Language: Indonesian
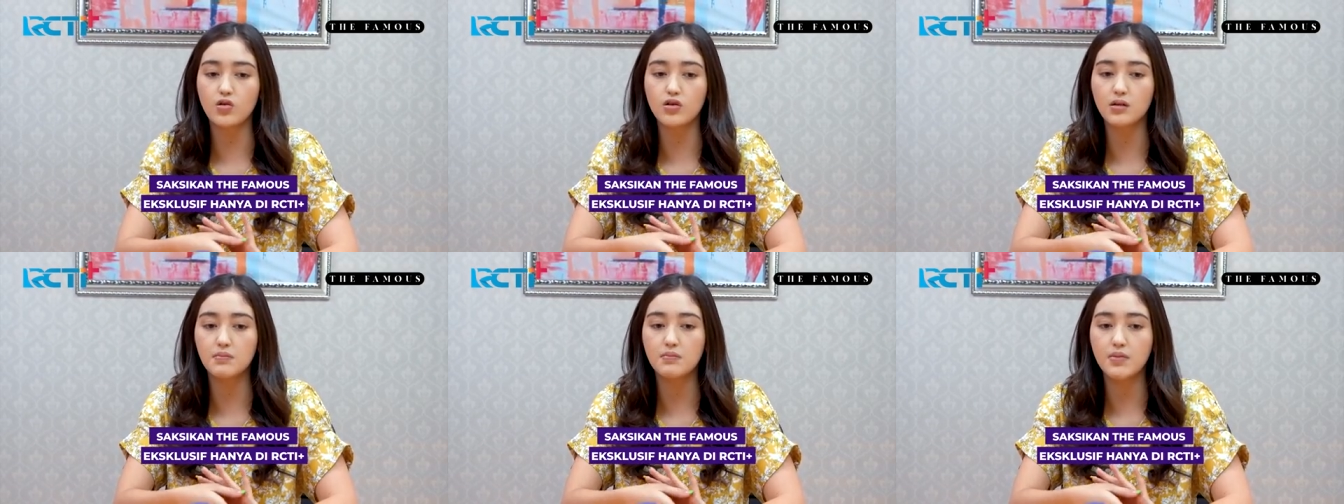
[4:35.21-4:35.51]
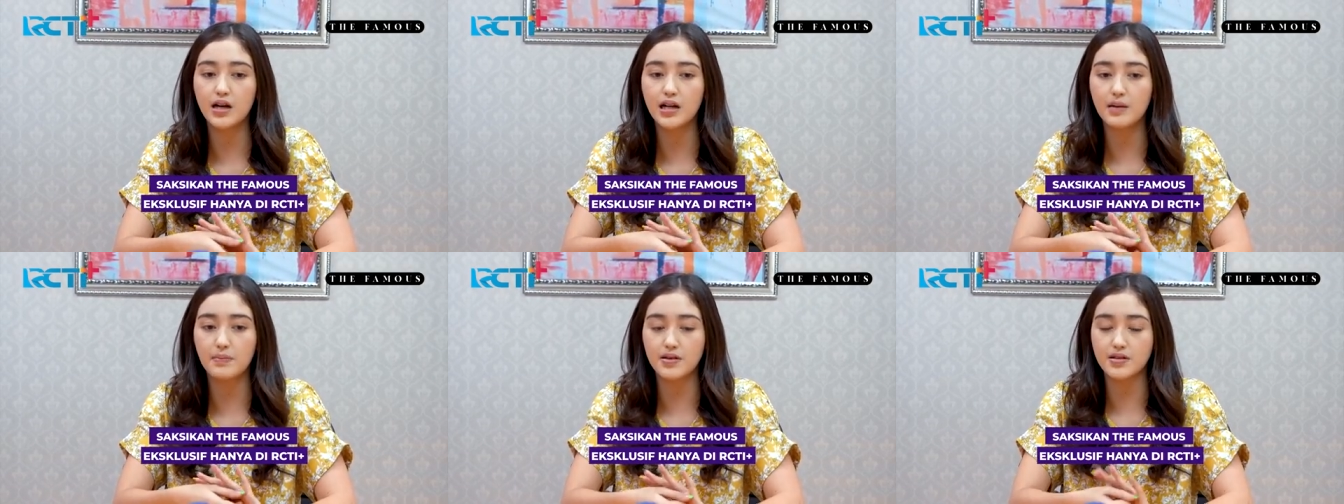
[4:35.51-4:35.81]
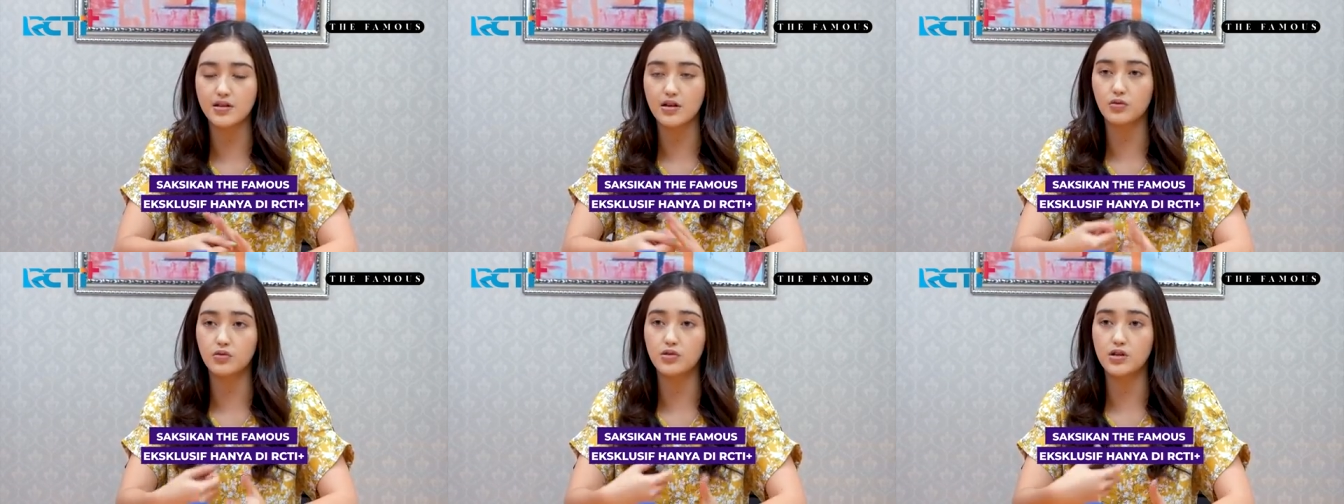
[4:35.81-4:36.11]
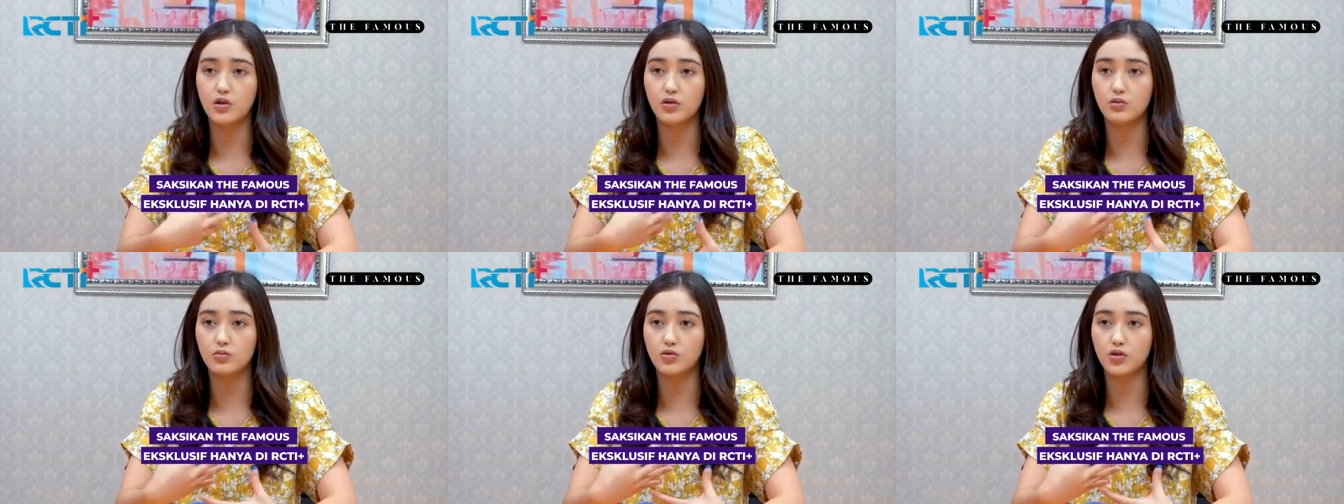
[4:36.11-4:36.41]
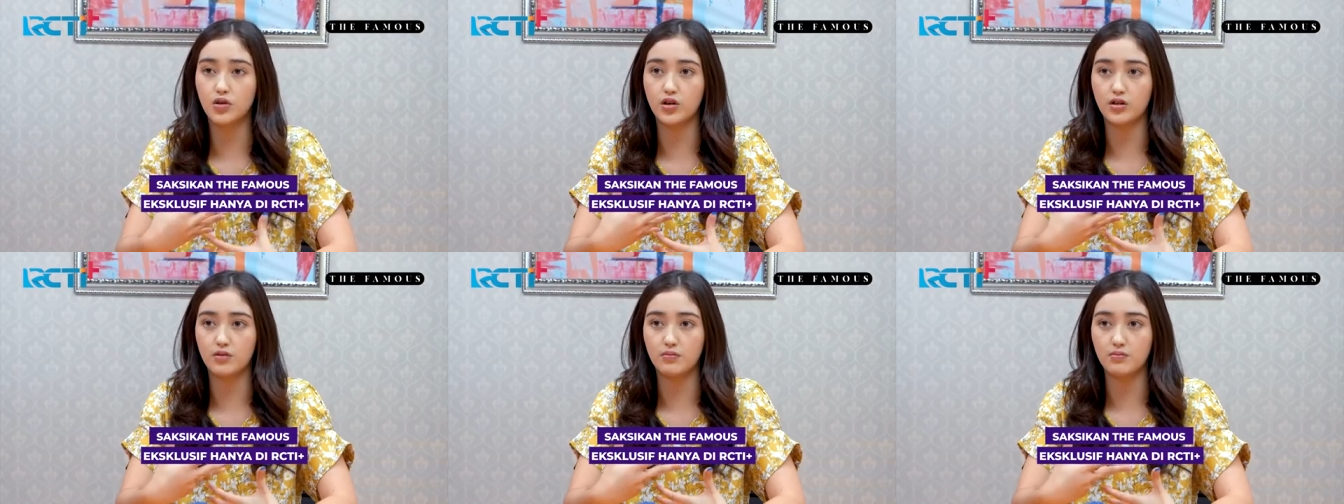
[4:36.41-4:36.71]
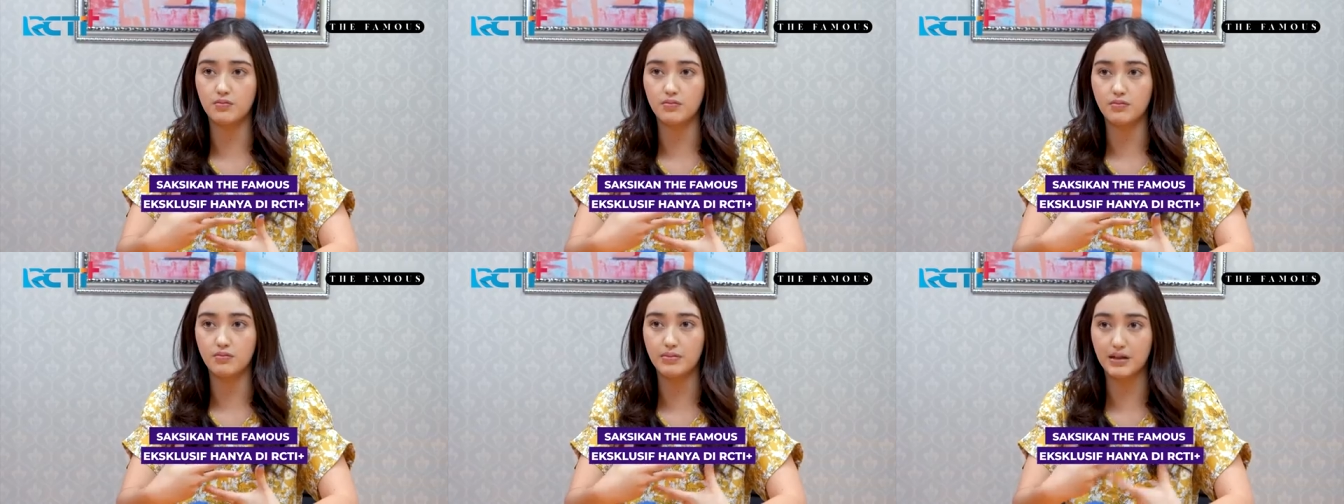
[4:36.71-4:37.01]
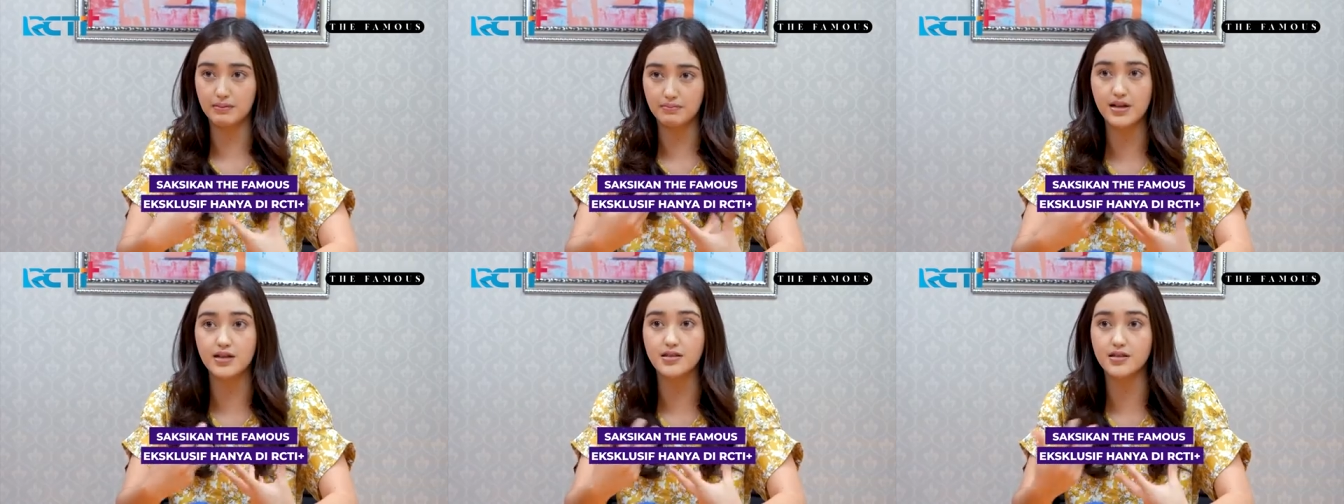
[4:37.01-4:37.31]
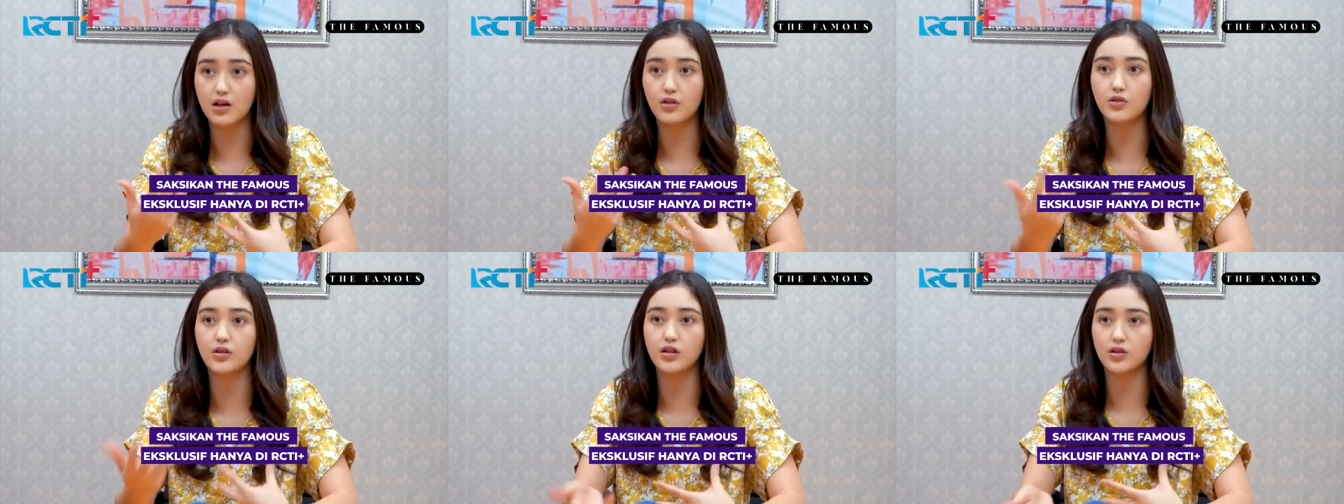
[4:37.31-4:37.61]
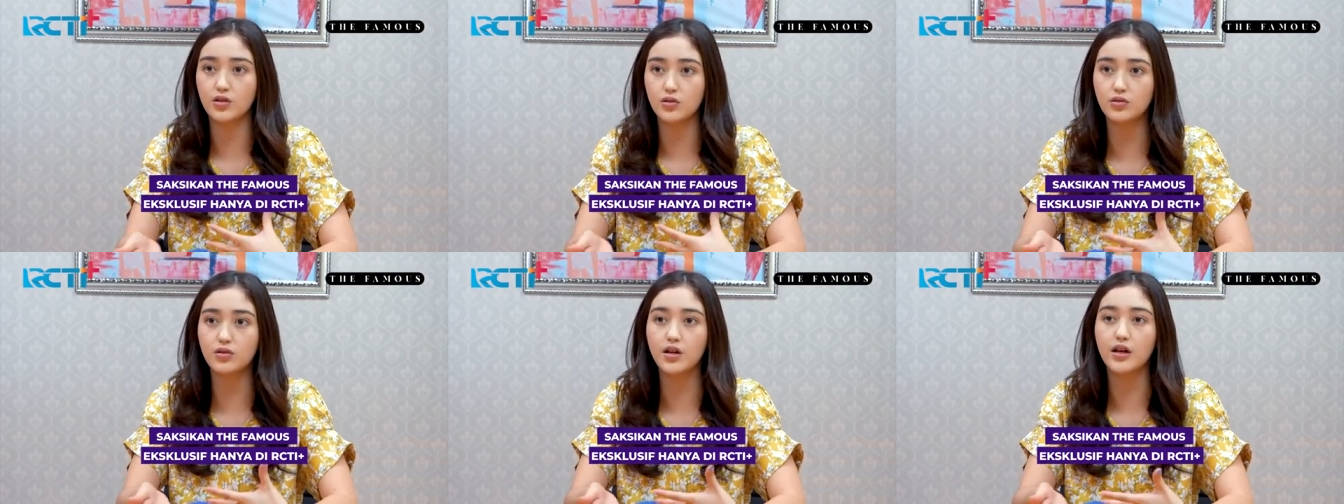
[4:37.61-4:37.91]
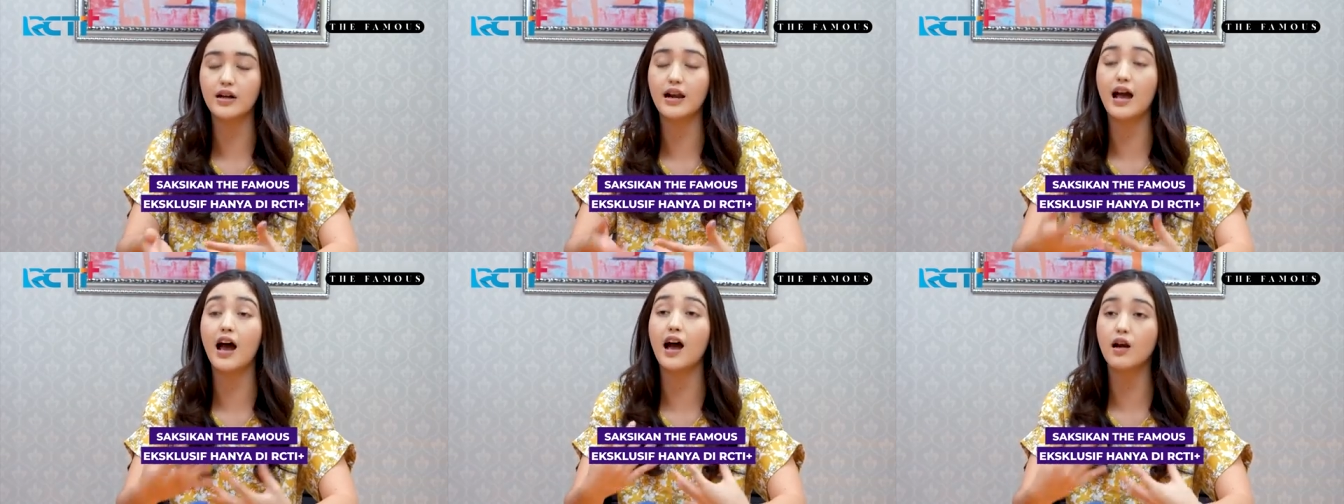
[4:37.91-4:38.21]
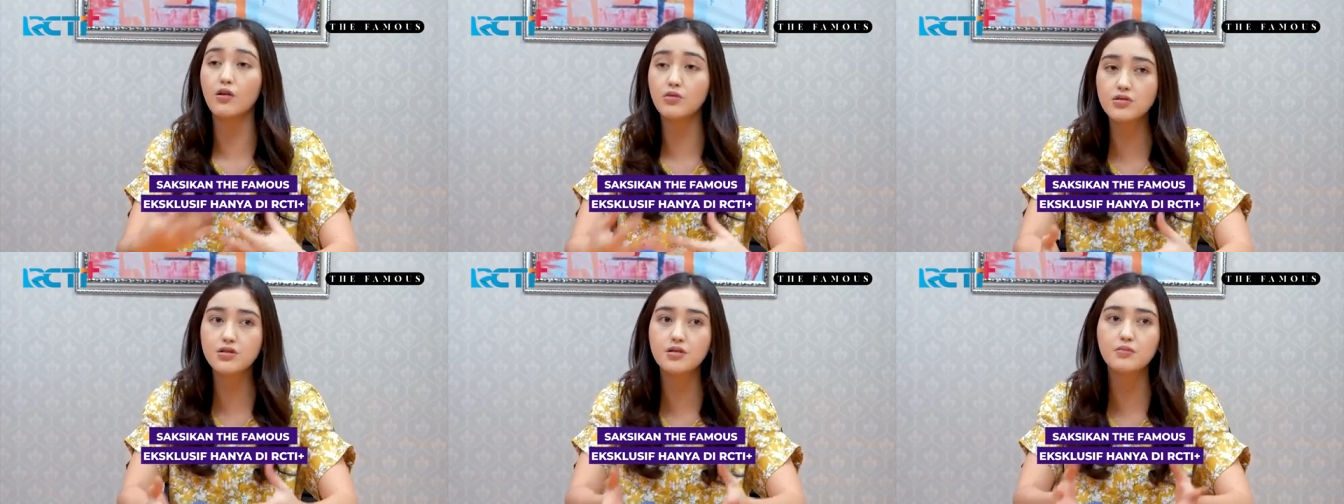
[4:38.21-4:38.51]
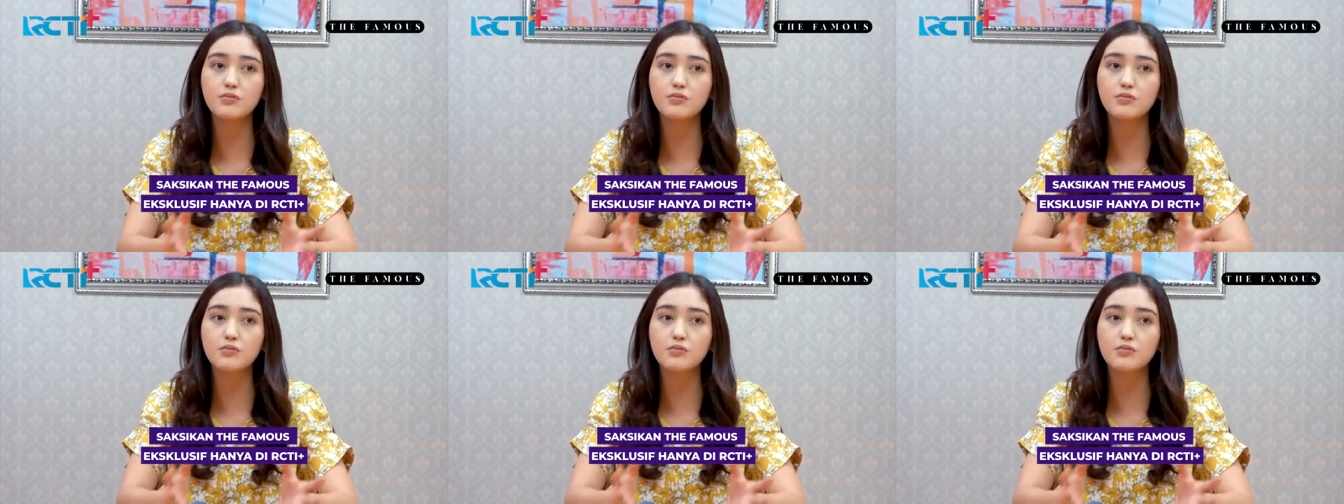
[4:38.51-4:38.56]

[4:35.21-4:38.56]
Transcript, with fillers: aku kembali pas aku udah umur 14 tahun itu karena aku